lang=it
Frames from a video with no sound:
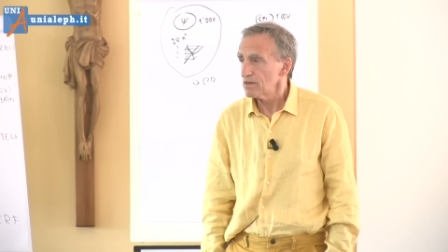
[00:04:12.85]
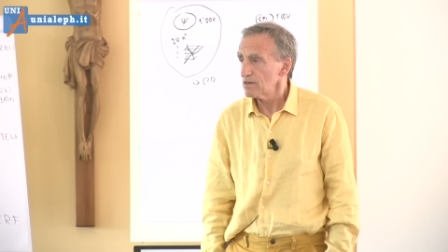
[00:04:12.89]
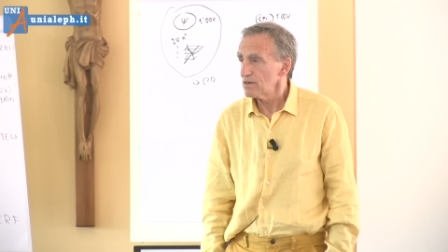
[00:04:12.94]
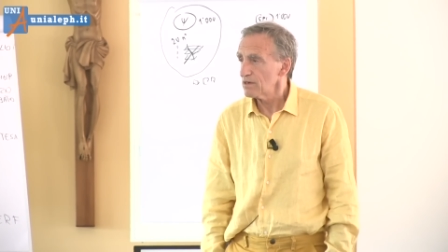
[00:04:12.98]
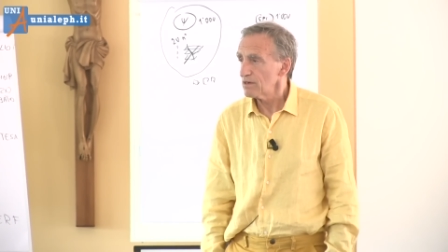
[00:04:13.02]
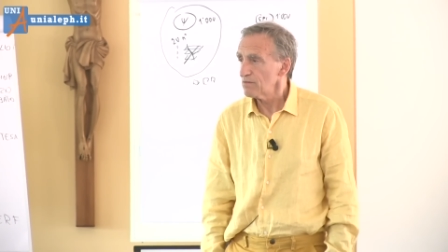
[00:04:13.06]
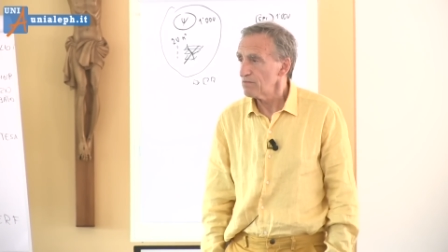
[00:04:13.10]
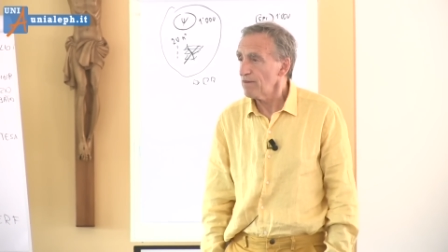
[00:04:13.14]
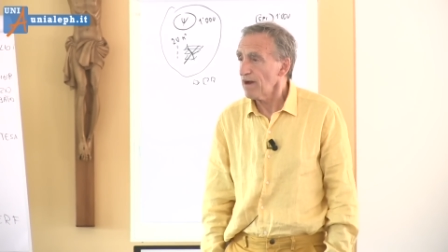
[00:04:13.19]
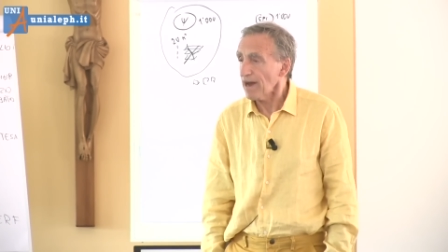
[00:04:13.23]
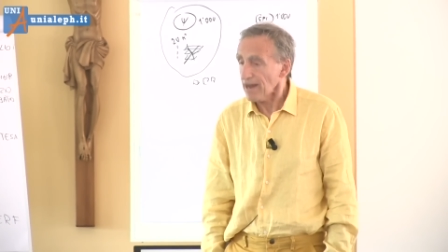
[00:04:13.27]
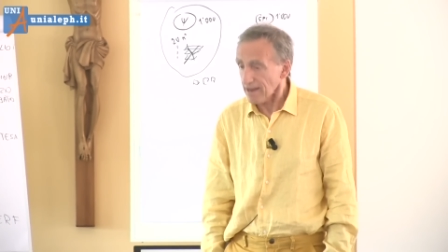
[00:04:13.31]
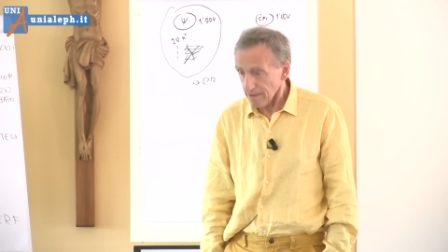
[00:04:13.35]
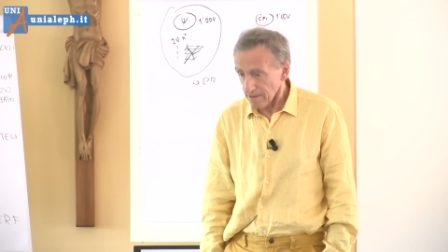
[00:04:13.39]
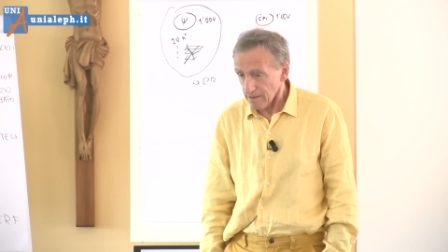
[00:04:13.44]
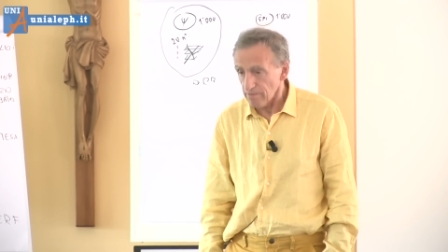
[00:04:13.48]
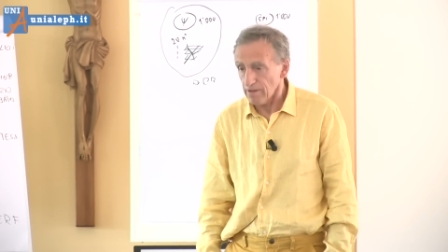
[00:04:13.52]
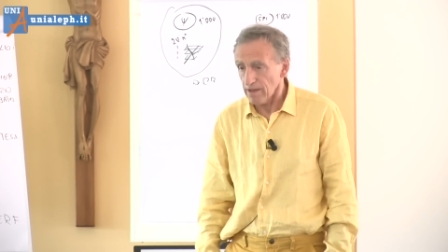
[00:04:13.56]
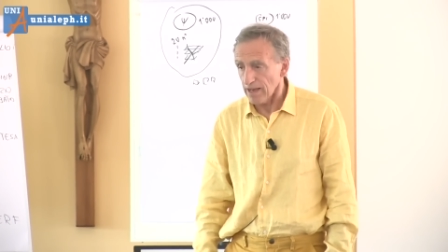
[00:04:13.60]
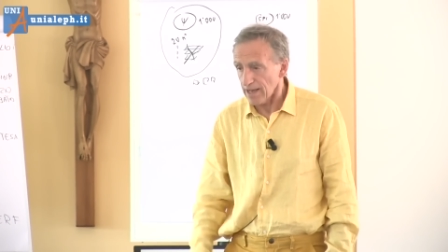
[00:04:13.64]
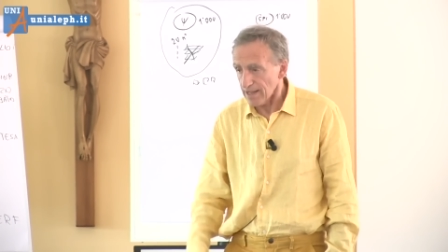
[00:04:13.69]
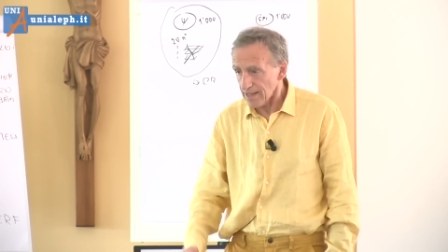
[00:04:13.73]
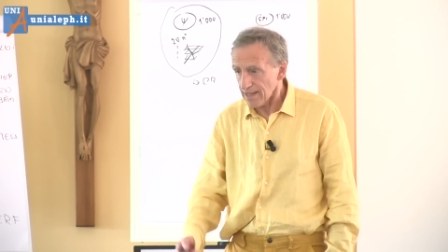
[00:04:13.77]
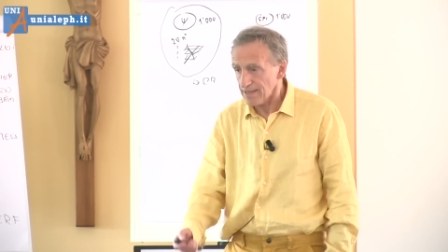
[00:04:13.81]
Ma
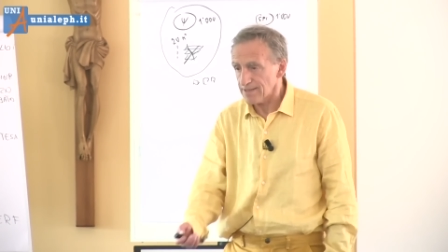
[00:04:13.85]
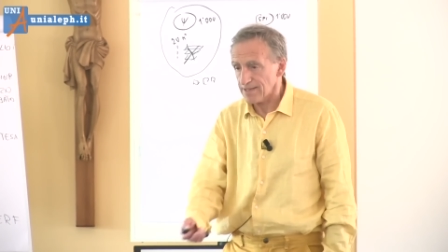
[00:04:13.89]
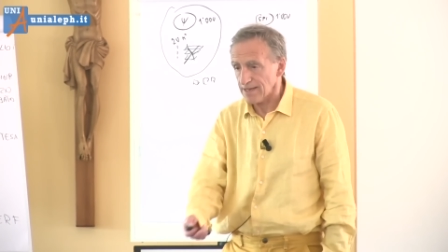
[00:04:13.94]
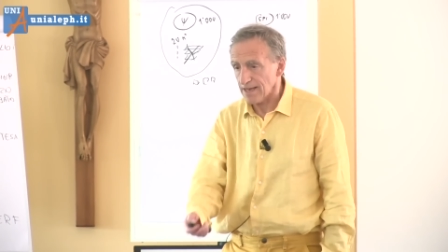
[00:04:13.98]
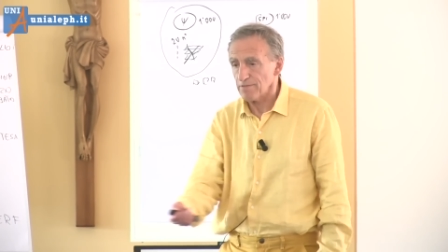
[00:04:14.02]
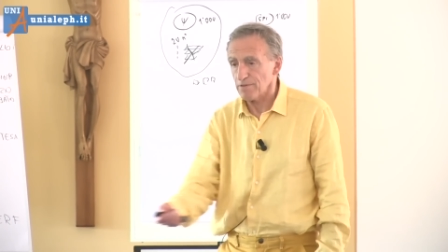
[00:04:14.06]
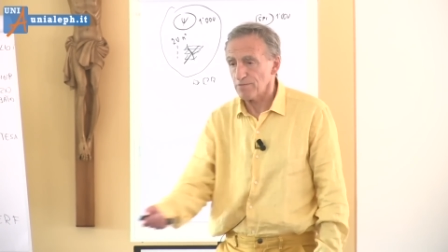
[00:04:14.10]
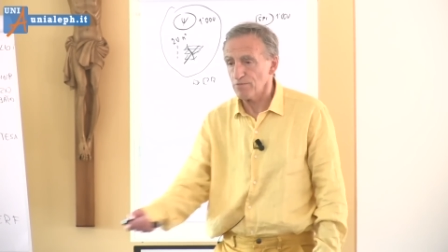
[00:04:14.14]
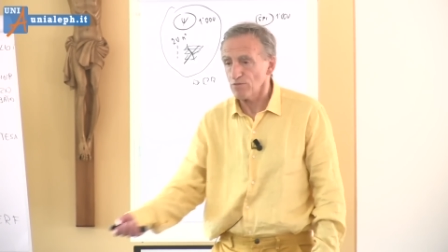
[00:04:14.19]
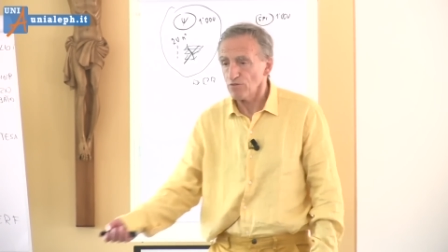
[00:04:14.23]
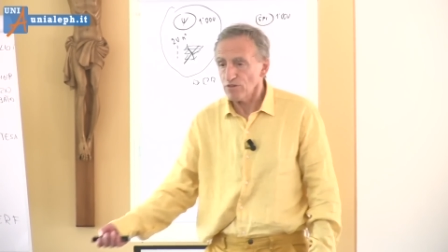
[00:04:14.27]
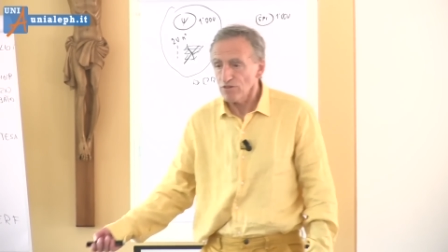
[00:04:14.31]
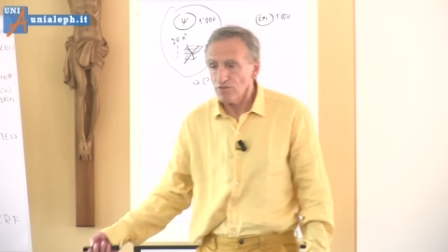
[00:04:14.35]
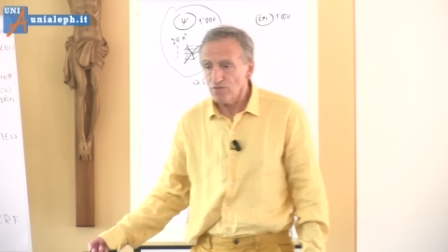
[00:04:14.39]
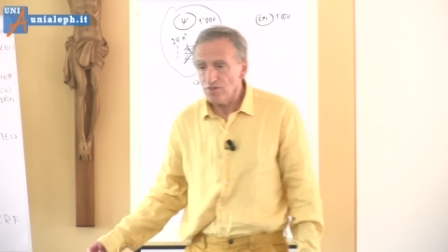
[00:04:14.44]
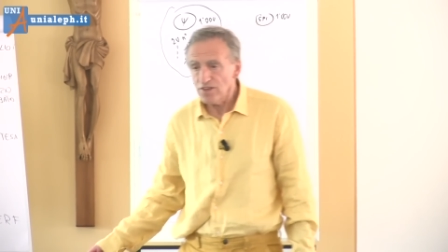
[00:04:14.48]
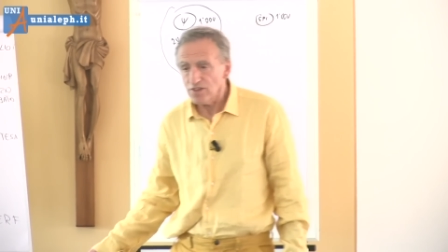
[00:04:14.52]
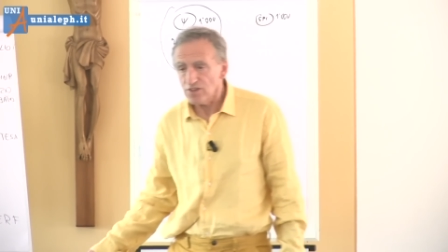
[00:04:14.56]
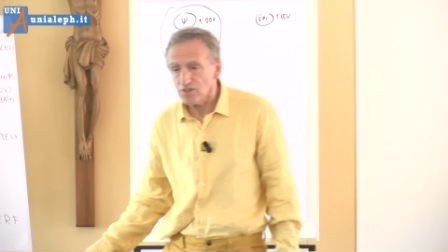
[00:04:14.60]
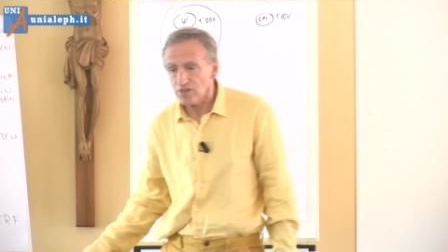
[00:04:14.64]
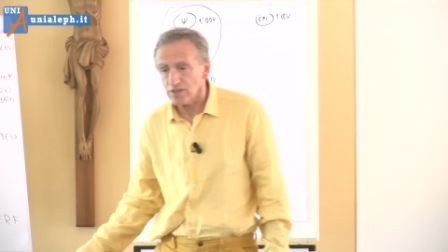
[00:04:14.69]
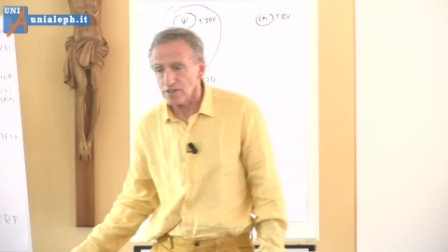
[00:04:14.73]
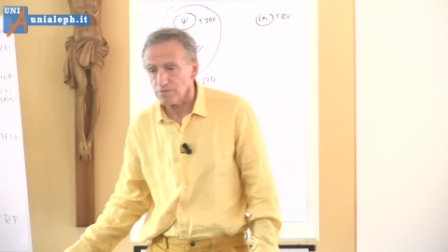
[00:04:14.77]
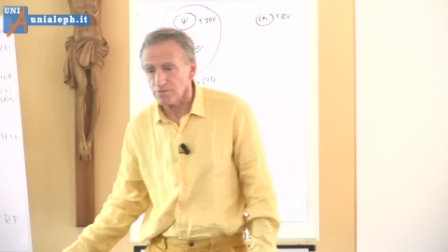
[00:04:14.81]
è l'esame più
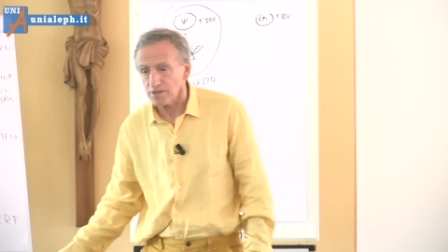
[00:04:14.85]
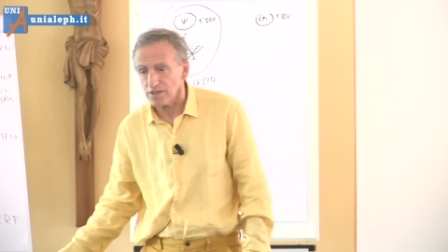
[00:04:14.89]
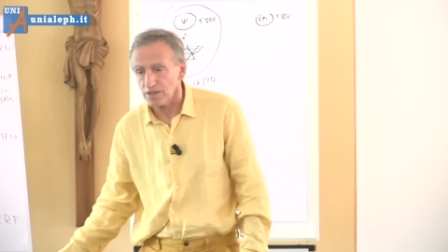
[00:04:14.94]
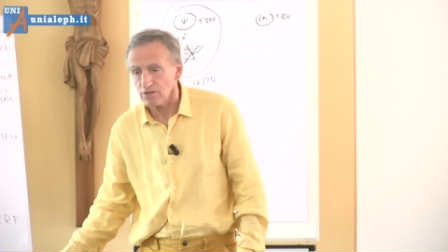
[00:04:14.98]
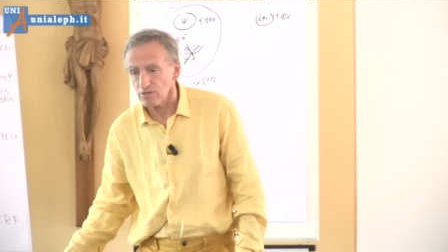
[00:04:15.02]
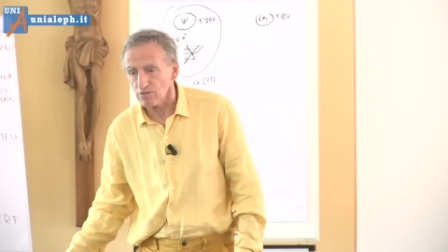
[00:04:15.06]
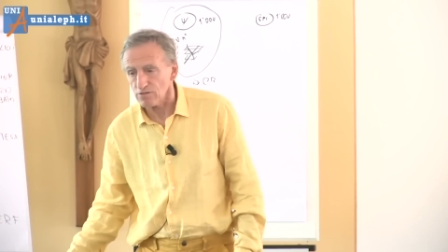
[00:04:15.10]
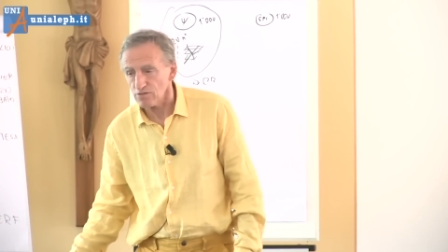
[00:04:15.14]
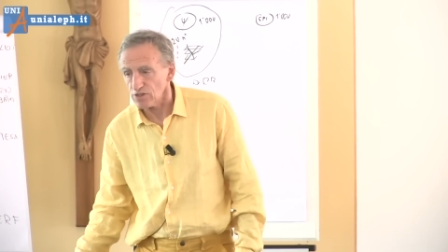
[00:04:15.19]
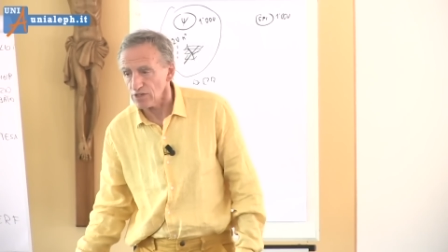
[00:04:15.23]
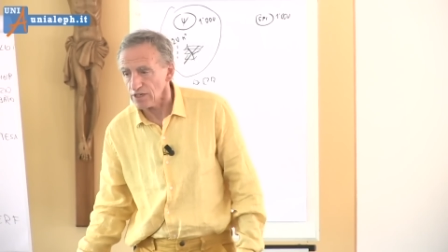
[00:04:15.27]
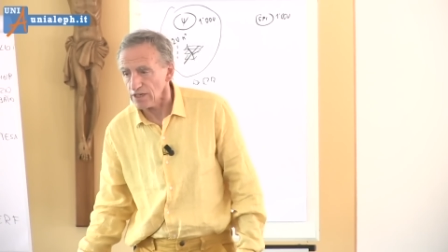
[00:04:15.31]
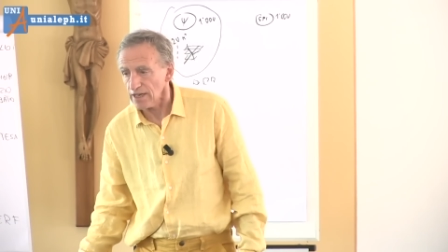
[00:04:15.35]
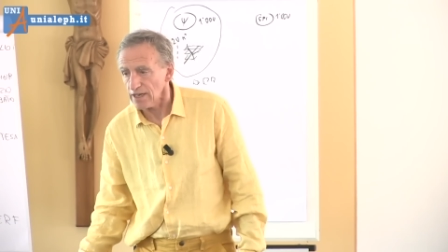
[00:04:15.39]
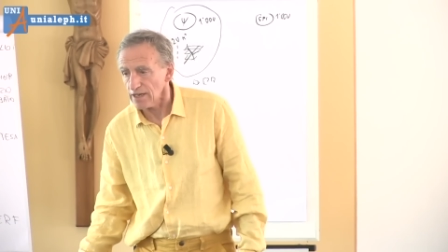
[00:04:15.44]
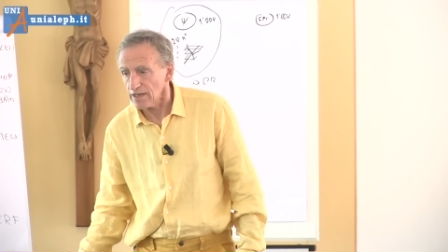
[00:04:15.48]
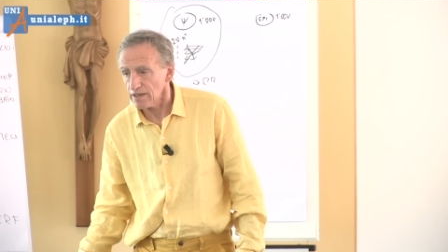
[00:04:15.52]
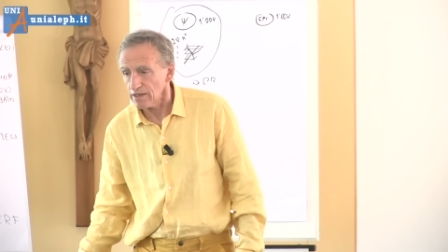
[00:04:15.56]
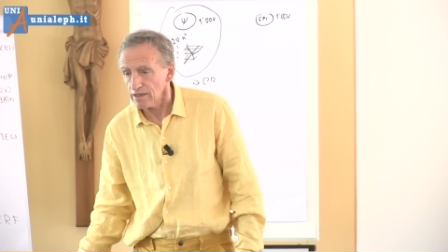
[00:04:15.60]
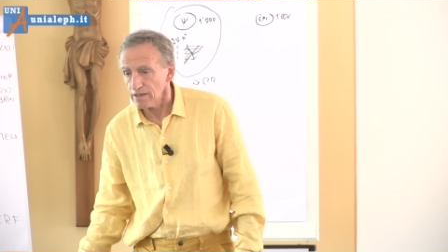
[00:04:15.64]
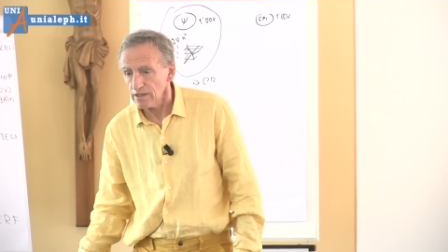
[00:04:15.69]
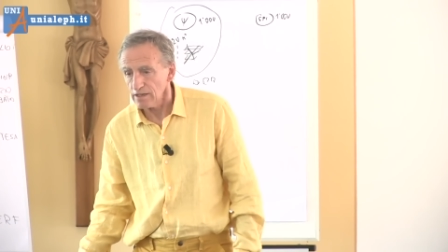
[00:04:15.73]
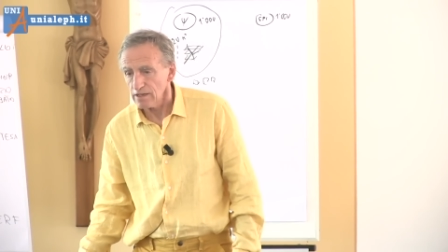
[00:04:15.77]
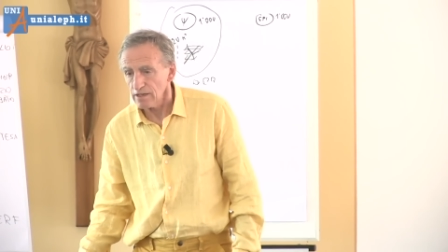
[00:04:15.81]
difficile di psicologia. Eh?